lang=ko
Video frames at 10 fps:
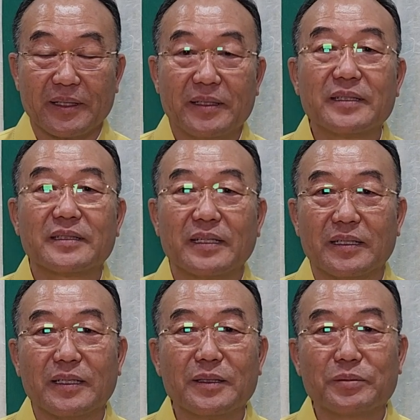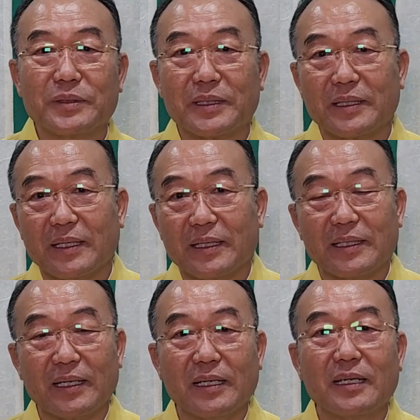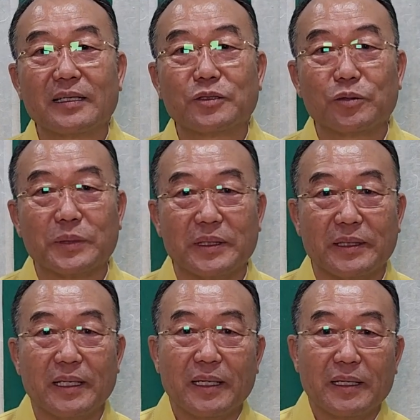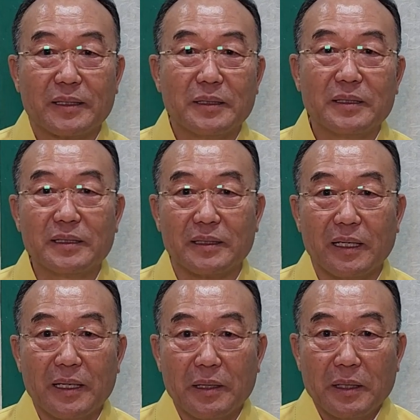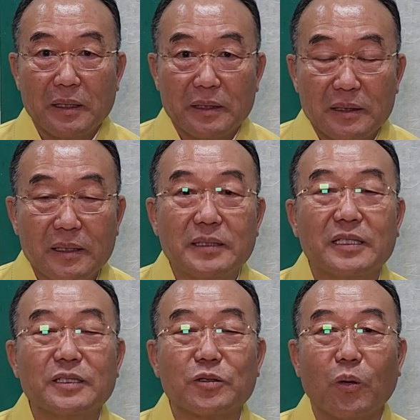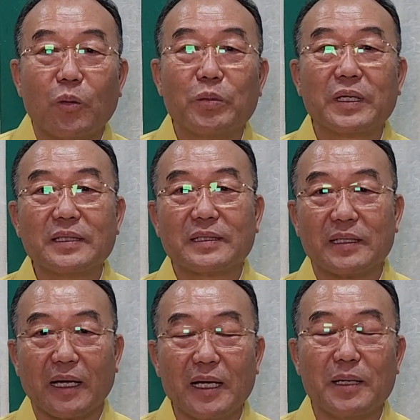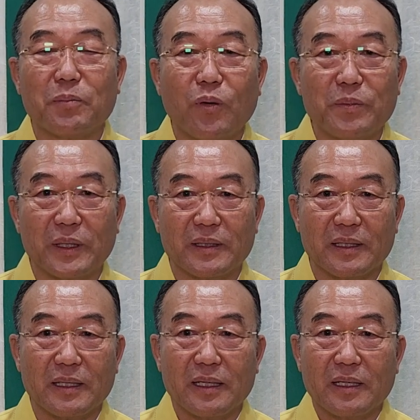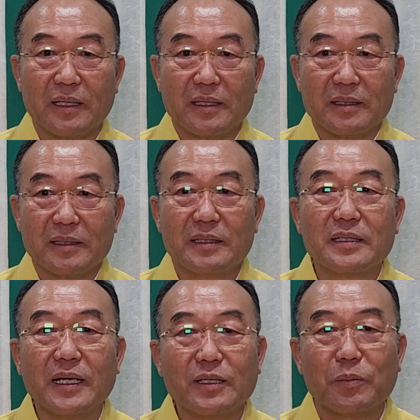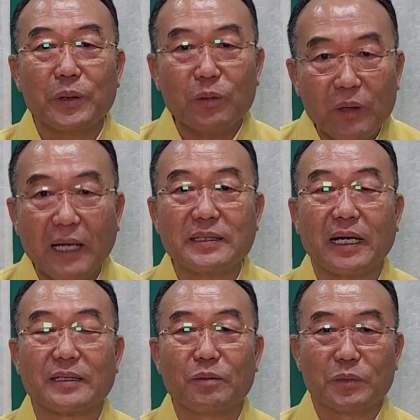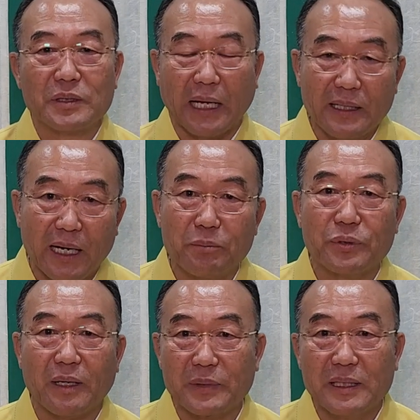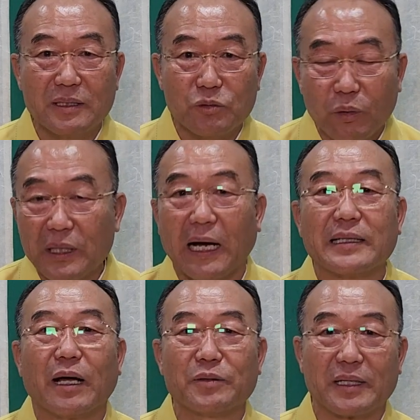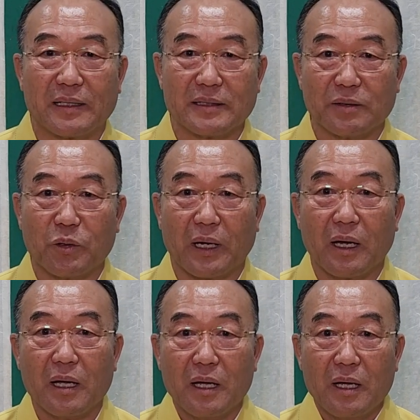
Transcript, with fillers: 그래서 여러분들이 이게 일러주면 그걸 실천으로 옮겨서 해보면 일을 해도 피곤하지 않다, 뭐 다리가 아프다, 뭐 이런 소리가 안 나온다는 거지. 왜?